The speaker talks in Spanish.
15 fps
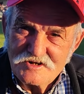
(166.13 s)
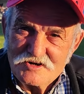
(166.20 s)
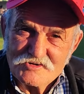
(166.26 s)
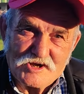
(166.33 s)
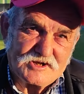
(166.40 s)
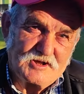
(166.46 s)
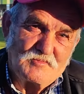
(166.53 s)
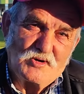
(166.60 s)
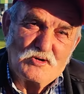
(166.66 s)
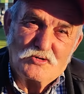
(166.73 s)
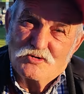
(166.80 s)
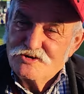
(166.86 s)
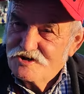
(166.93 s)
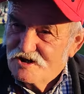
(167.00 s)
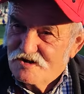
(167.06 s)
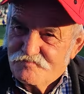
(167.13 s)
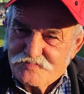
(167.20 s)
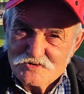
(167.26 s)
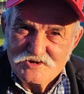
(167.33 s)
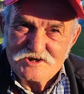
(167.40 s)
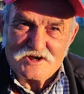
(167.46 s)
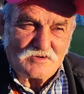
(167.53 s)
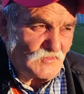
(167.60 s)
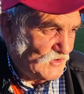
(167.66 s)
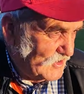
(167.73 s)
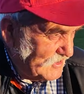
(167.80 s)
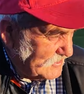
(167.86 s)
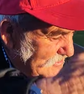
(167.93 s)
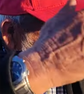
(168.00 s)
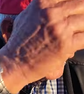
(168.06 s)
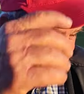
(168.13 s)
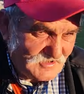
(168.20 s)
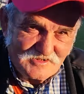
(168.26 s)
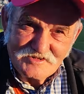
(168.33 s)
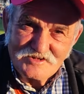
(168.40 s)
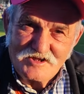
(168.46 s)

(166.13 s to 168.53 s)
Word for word: Aunque aquí a lo mejor no llega, pero llega eh,